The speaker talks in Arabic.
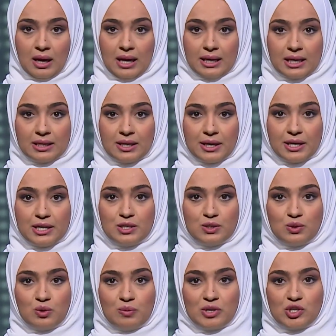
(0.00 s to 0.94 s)
أكد
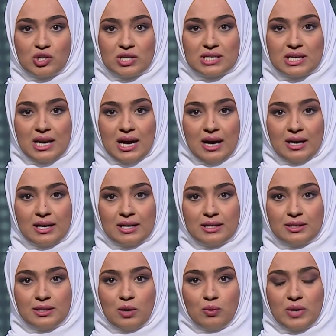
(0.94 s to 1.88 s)
رئيس المجلس الأعلى
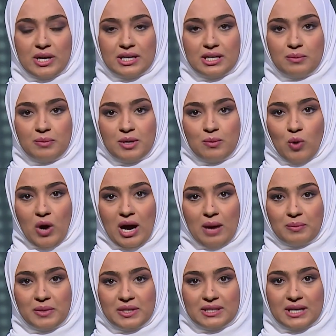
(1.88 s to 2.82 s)
للدولة الليبي
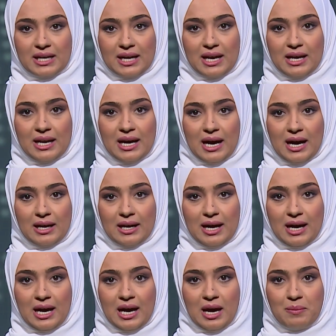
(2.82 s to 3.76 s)
محمد تكالا
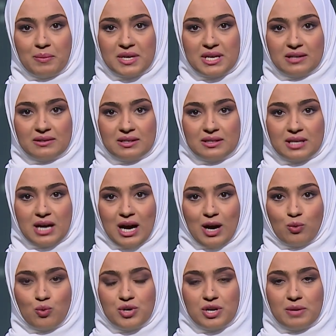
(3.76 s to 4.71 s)
على أهمية
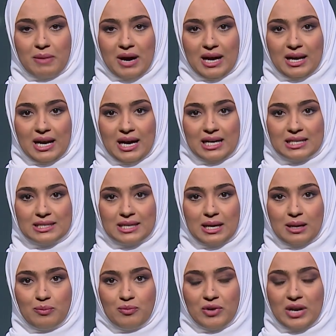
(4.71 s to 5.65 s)
التعاون مع
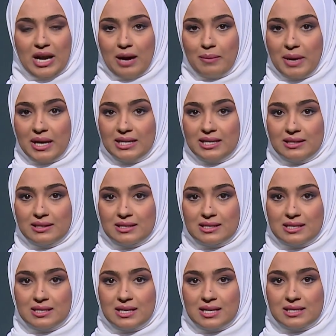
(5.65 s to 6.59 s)
الأحزاب في العملية
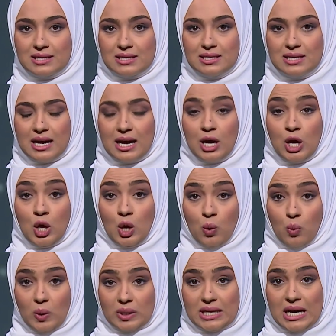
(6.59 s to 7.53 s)
السياسية
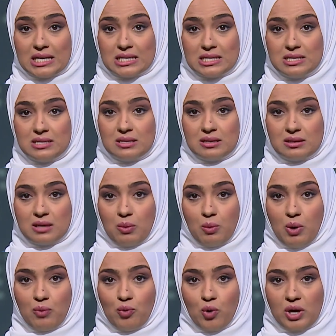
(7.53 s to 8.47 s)
وتعزيز
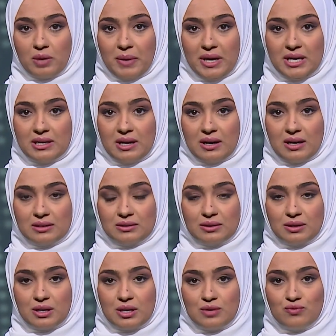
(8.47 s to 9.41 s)
التوافق بين
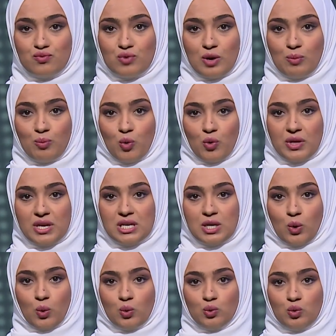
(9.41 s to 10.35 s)
الأطراف
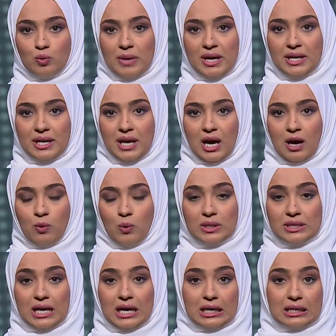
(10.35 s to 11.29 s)
والمضي قدما
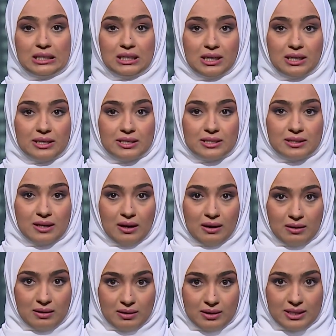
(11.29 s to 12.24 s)
نحو تحقيق
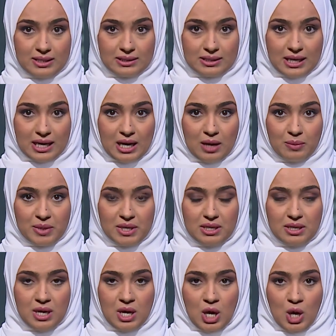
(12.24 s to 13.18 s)
الاستحقاق
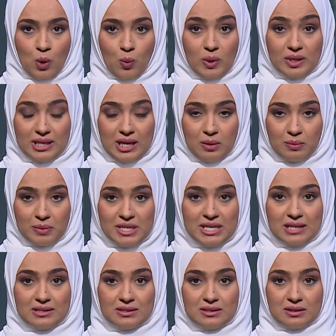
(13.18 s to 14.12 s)
الانتخابي
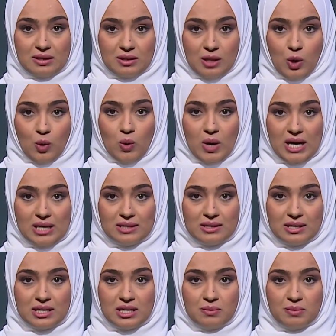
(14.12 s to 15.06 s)
وتلبية
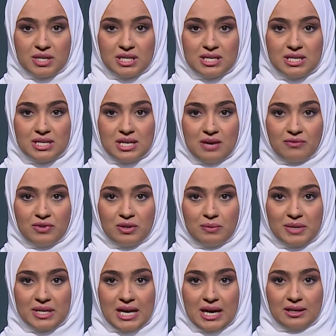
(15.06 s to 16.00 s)
تطلعات الليبيين في
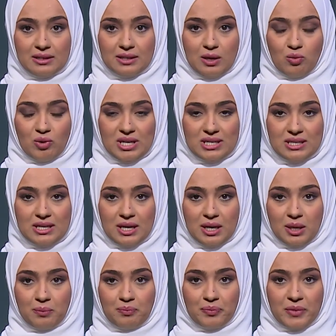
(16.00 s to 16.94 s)
بناء
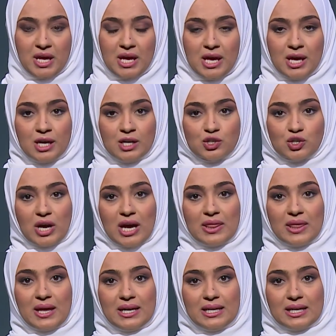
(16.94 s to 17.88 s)
دولتهم.
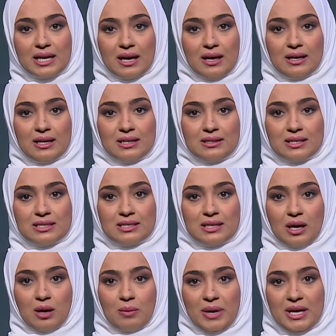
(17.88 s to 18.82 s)
جاء ذلك لدى
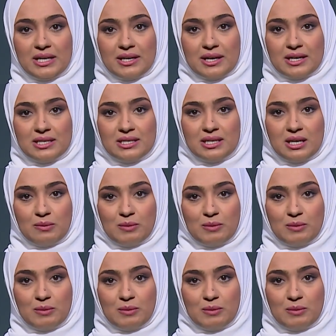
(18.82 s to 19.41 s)
استقبال رئيس